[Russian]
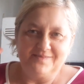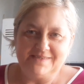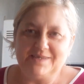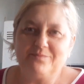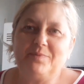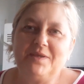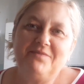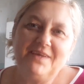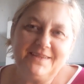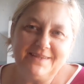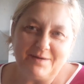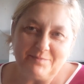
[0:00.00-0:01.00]
Всем
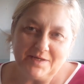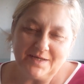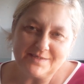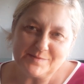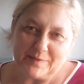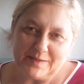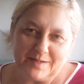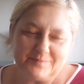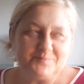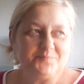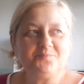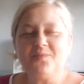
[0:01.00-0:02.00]
привет, дамы и
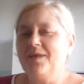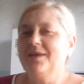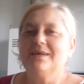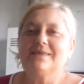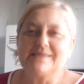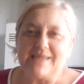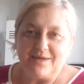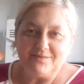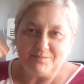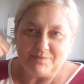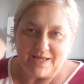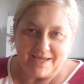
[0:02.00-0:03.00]
господа!
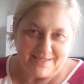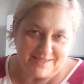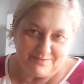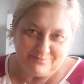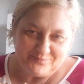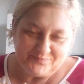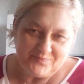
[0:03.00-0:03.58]
Ставим лайки,